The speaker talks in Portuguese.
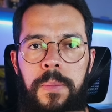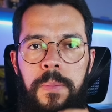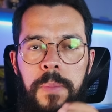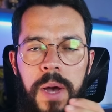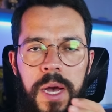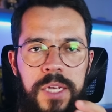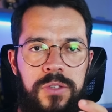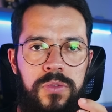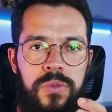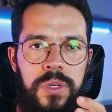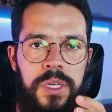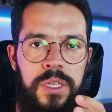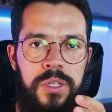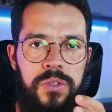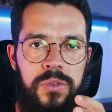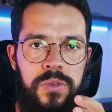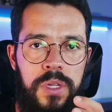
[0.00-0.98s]
Mais do
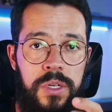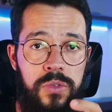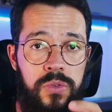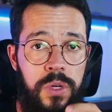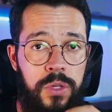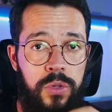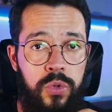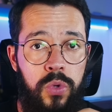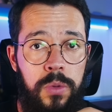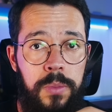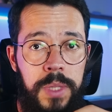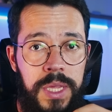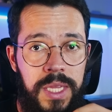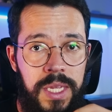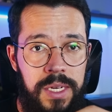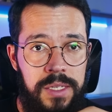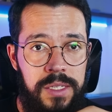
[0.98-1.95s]
que isso, né, a sua
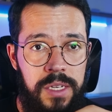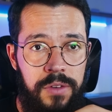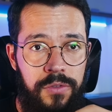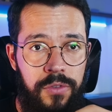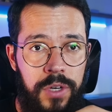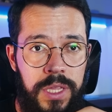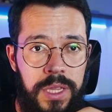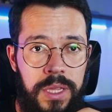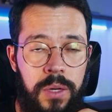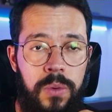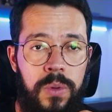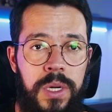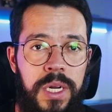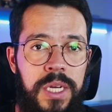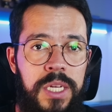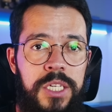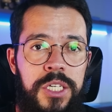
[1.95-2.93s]
dominância foi tão
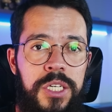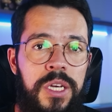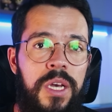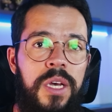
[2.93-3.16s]
grande